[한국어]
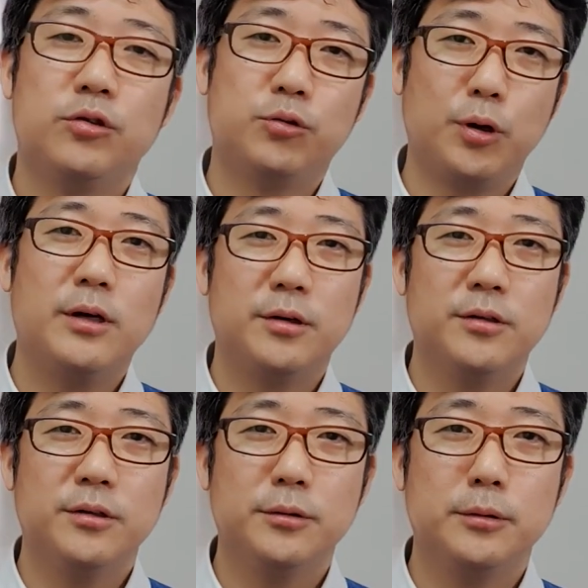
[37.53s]
중요한
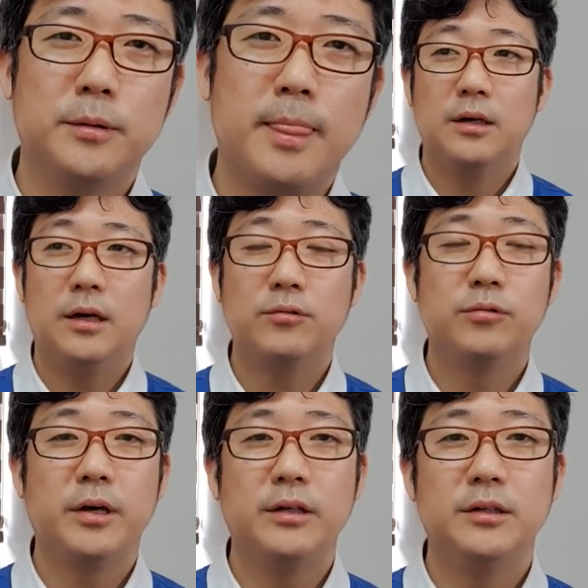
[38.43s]
거는
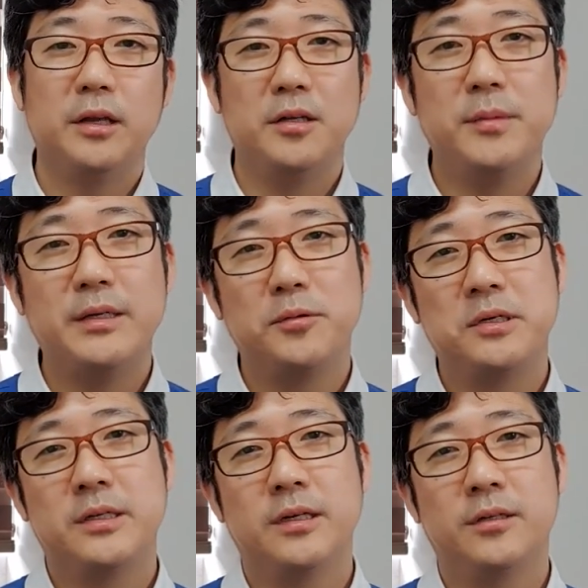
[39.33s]
한국에 있는 애니메이션
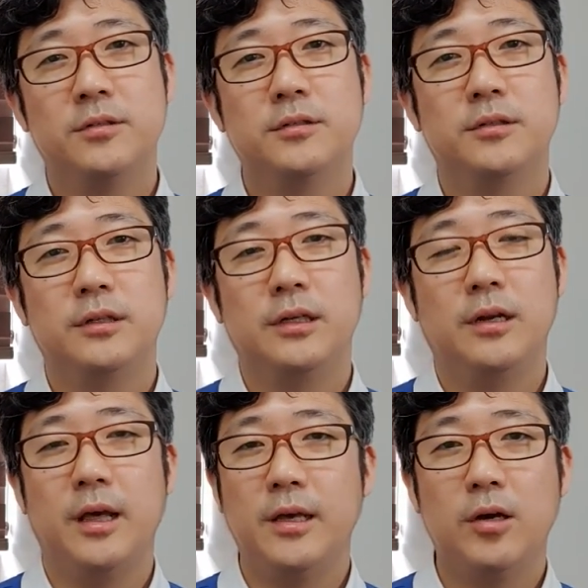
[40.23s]
회사에서는 이
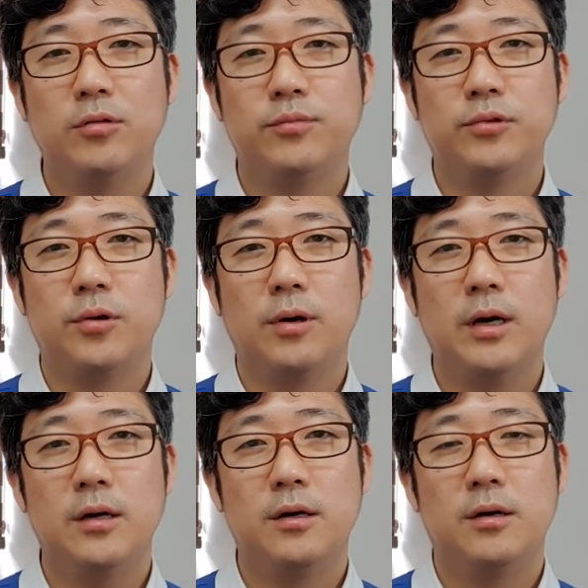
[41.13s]
레이아웃 부서가